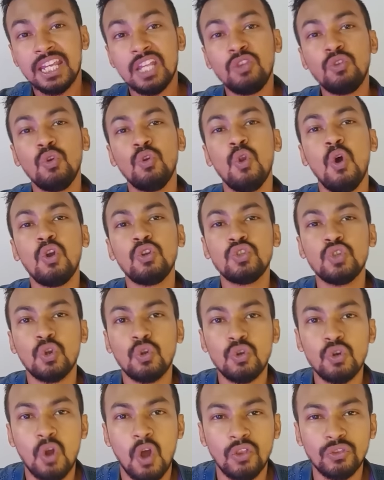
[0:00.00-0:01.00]
কিন্তু
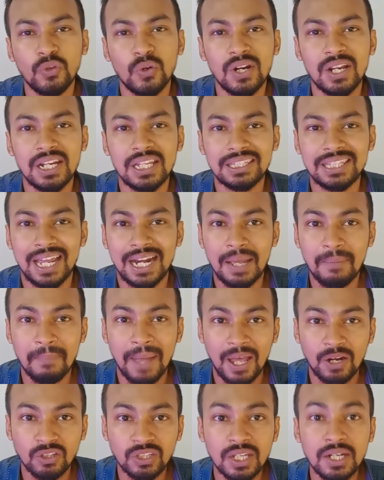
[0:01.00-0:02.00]
লোকচক্ষুর অন্তরালে তারা
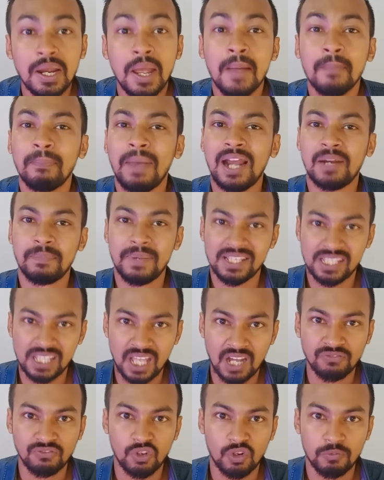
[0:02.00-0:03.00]
ভারতের পারপা
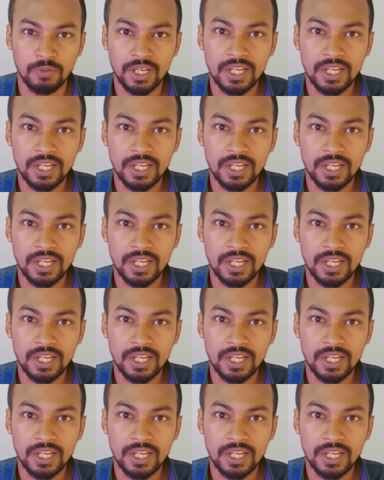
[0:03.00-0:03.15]
সার্ভ করবে